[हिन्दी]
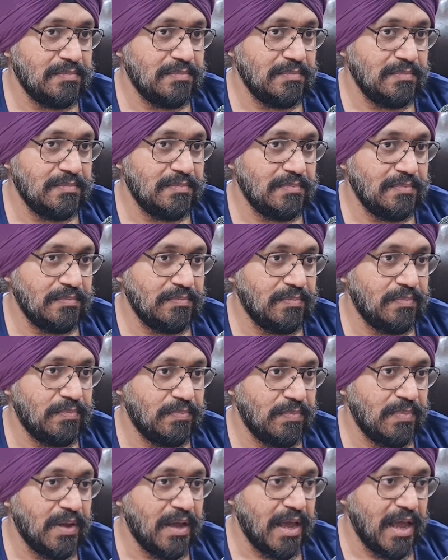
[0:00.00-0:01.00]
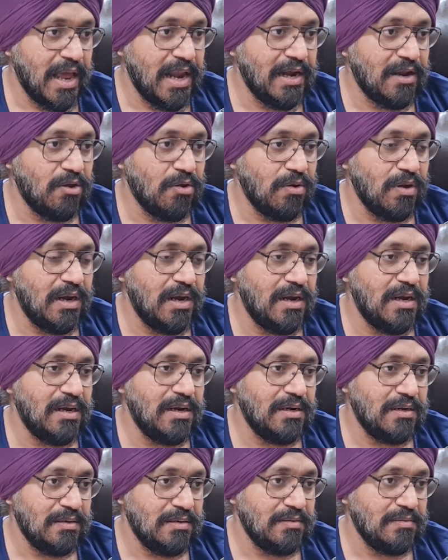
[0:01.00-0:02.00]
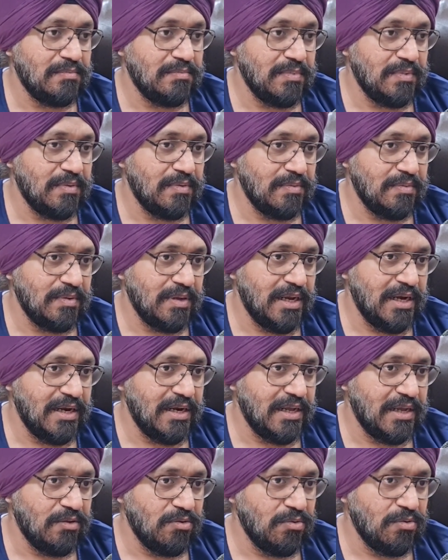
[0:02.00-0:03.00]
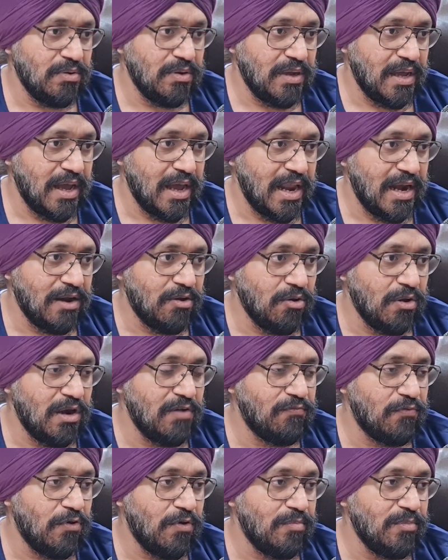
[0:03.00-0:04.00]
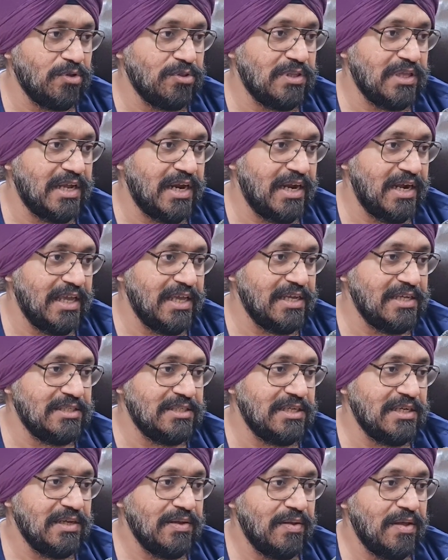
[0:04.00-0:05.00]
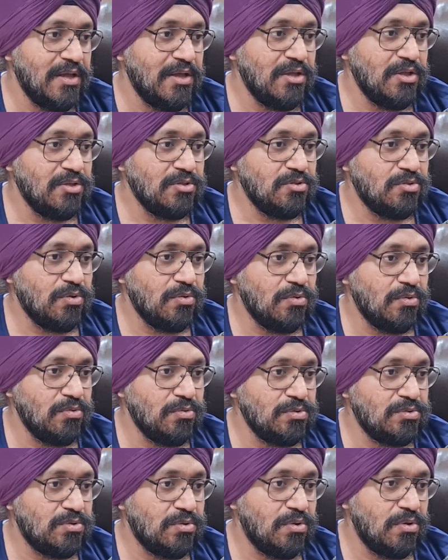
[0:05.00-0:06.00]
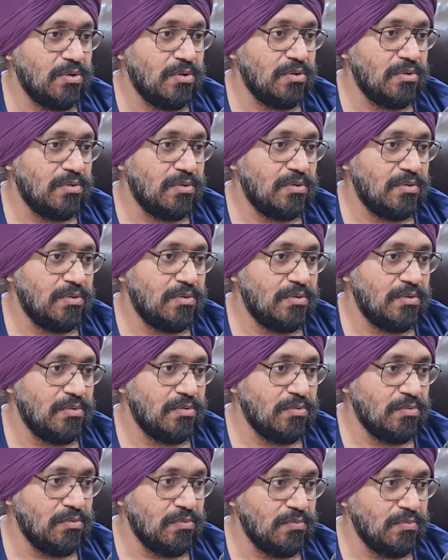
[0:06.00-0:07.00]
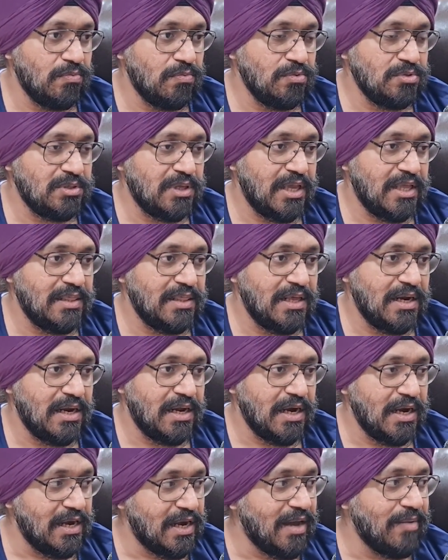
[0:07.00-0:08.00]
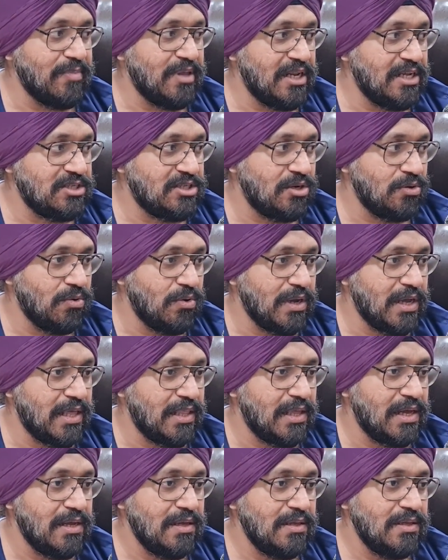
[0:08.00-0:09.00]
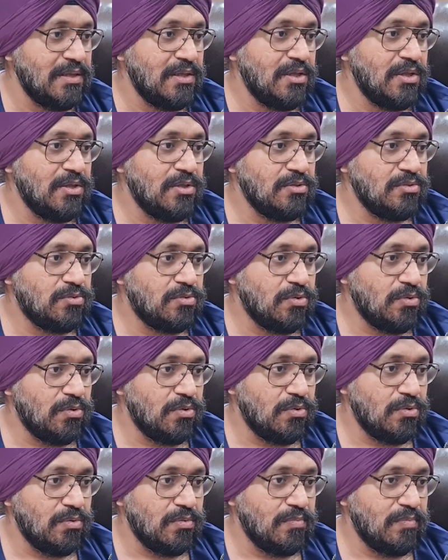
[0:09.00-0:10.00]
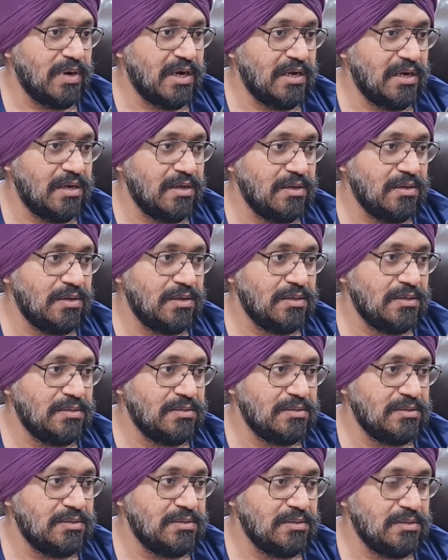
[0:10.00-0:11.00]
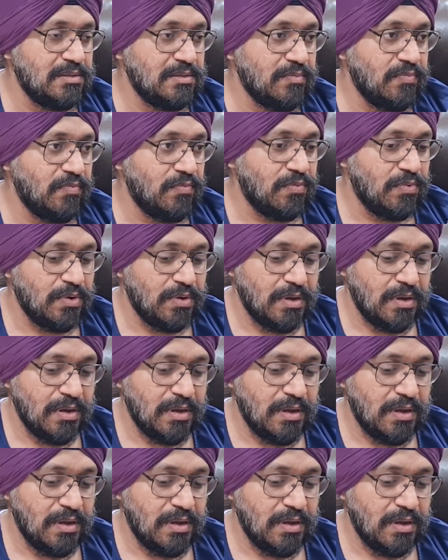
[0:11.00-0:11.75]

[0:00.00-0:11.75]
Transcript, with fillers: पॉइंट बोल सकते हैं अल्कोहल इन अल्कोहल फॉर्म होती है डी ई जी तो उसको उसके अंदर कंटामिनेशन हो गया था तो बट वो